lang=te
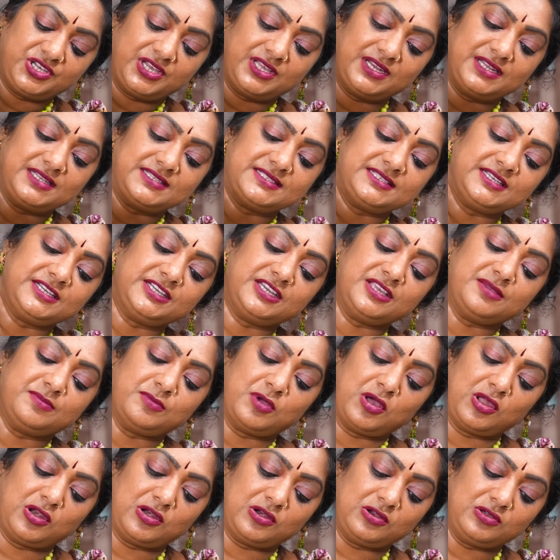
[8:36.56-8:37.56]
చరత్ సిటీ
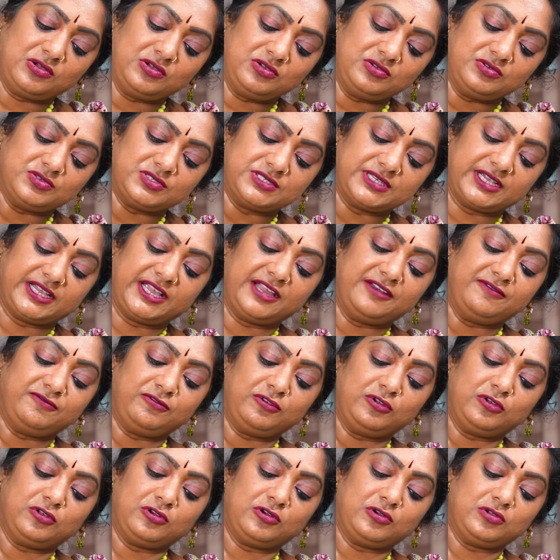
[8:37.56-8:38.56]
మాల్లో సెకండ్
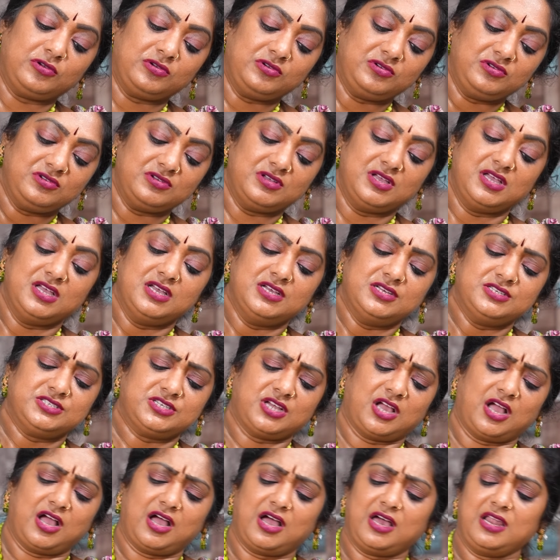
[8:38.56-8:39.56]
ఫ్లోర్లో
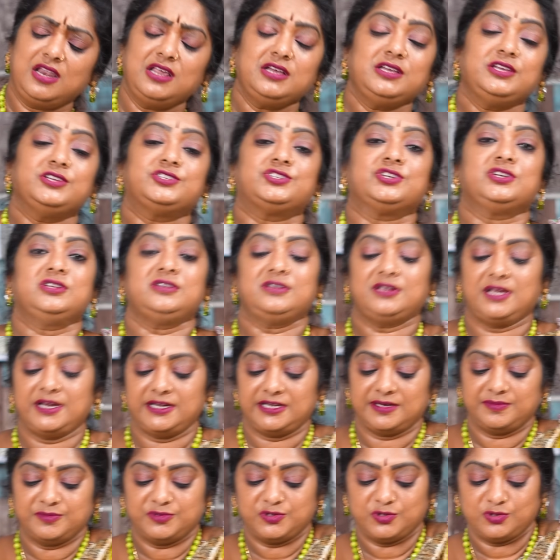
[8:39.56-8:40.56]
చాలా కిచెన్
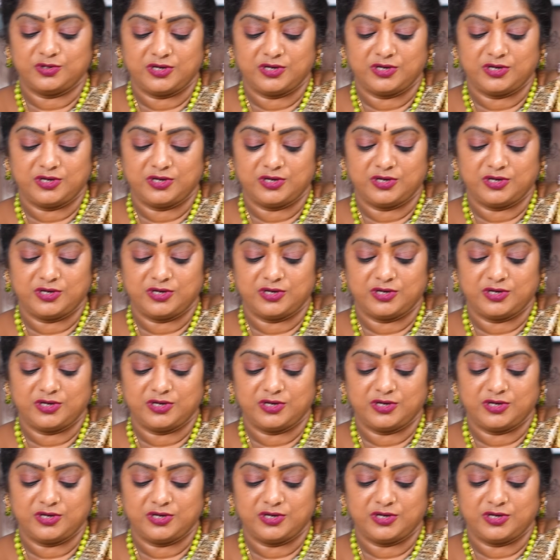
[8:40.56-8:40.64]
ఐటమ్స్